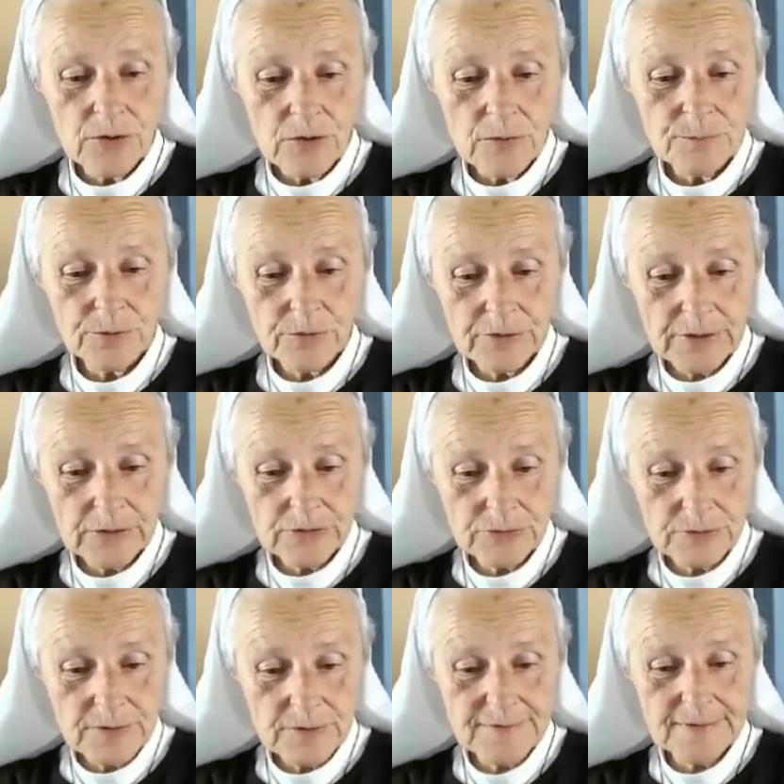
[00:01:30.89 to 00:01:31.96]
que pour
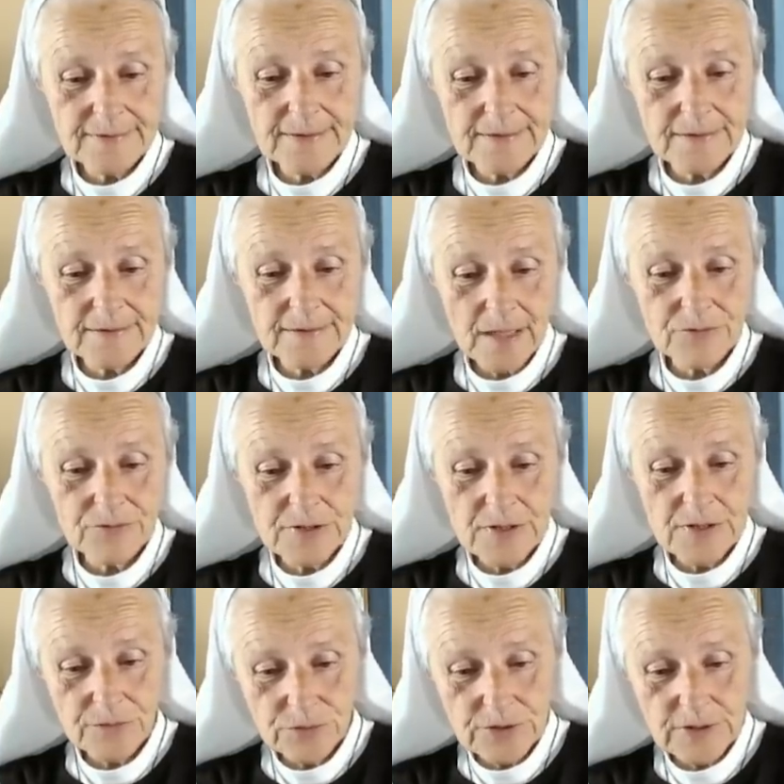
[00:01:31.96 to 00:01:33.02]
construire cette cathédrale,
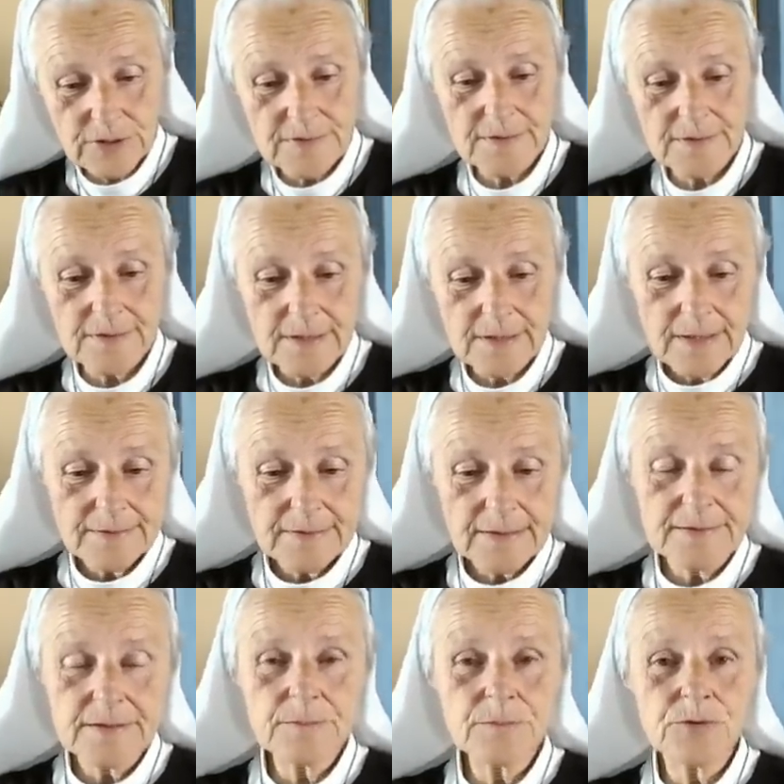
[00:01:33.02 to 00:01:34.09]
vous avez utilisé
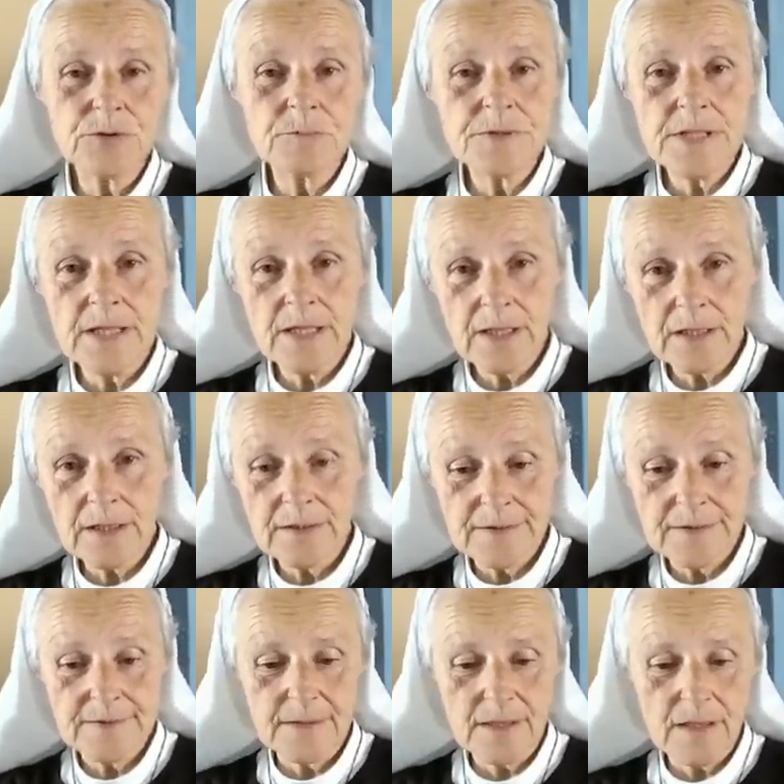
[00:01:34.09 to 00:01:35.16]
tel type de pierre,
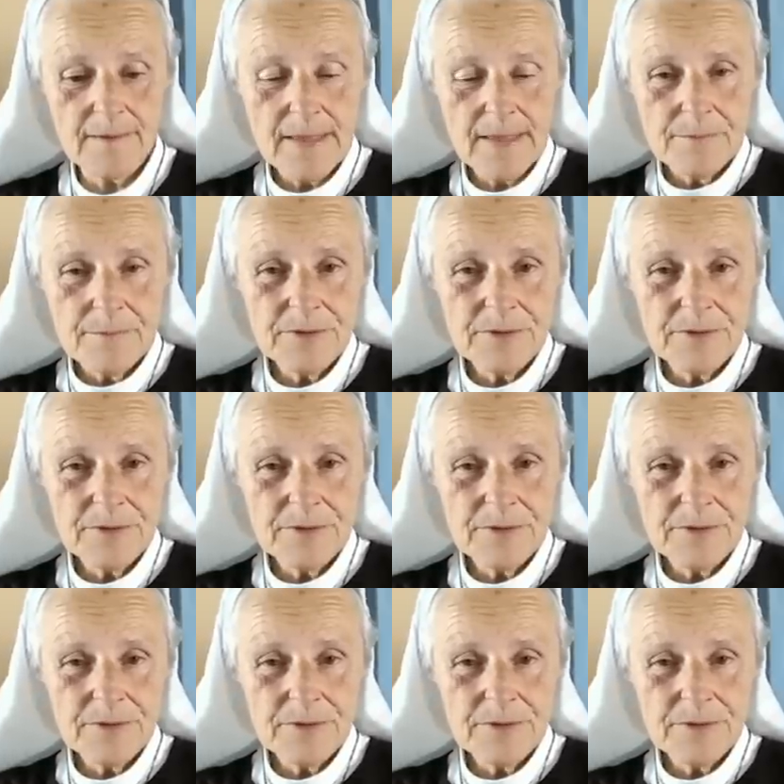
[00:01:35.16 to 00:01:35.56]
etc.